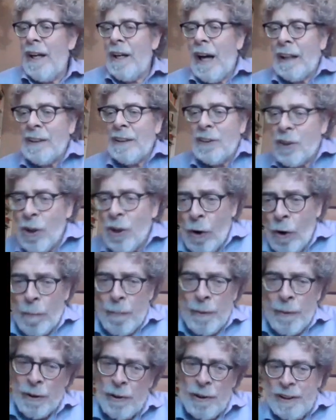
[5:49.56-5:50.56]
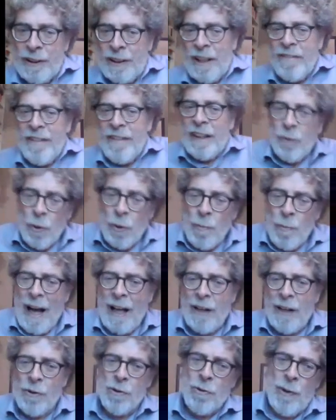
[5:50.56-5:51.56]
eh, antropico, l'intervento
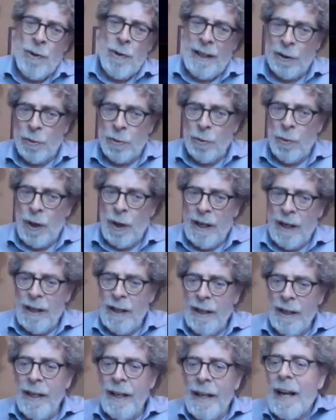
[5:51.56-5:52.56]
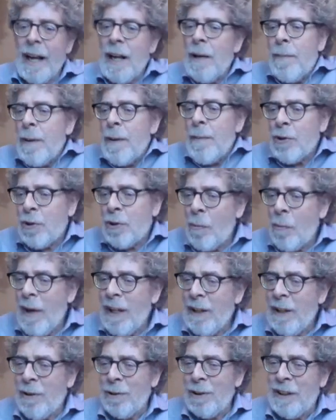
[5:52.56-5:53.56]
umano sulla natura e il primo
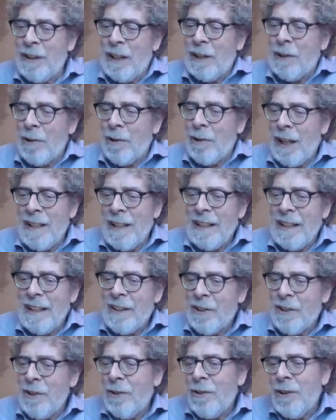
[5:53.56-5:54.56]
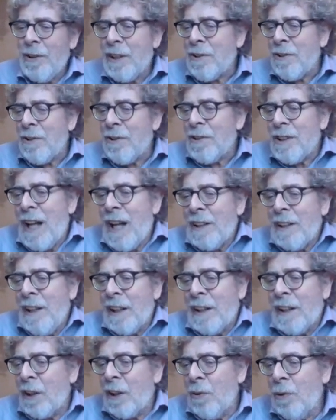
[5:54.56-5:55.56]
strumento di territorializzazione sono
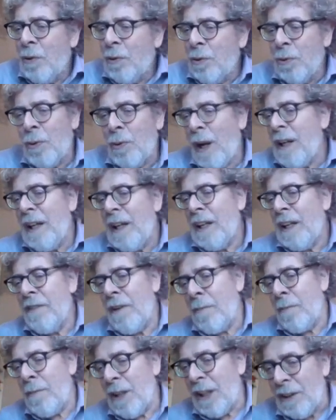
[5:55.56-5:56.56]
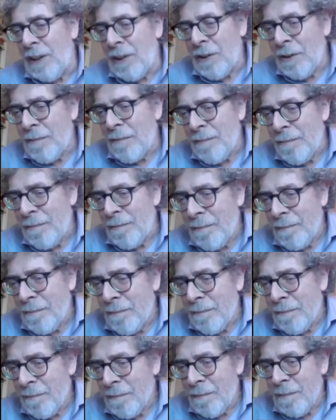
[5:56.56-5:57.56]
stati l'agricoltura e l'allevamento.
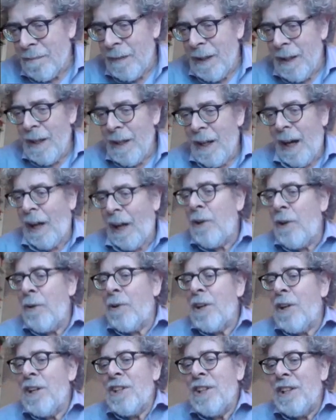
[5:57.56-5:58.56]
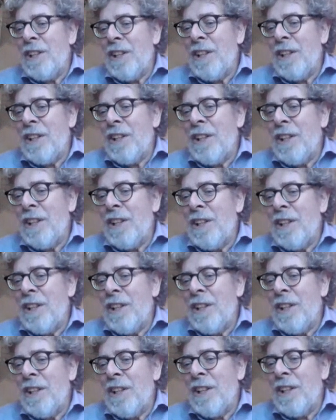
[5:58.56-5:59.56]
Alle origini,
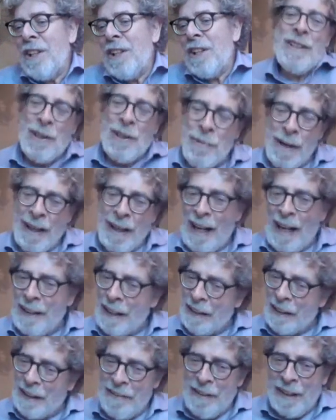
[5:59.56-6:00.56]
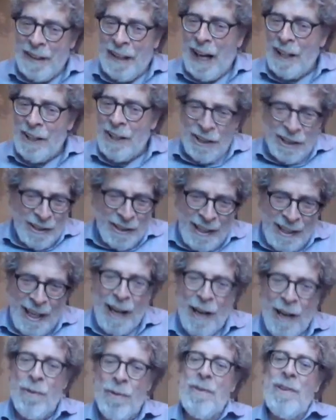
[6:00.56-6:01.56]
dietro a queste due grandi attività ci
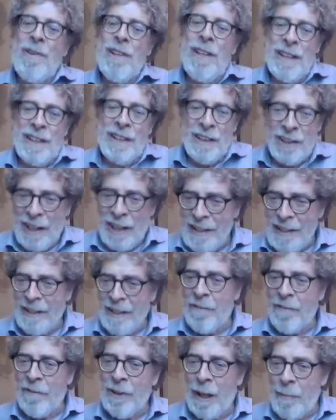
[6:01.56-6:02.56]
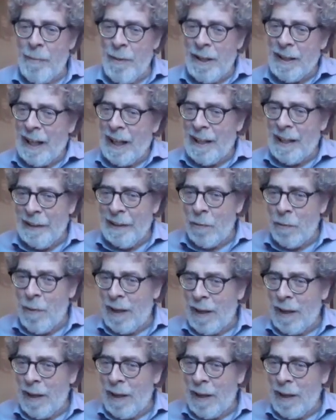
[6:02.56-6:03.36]
sta l'esigenza fondamentale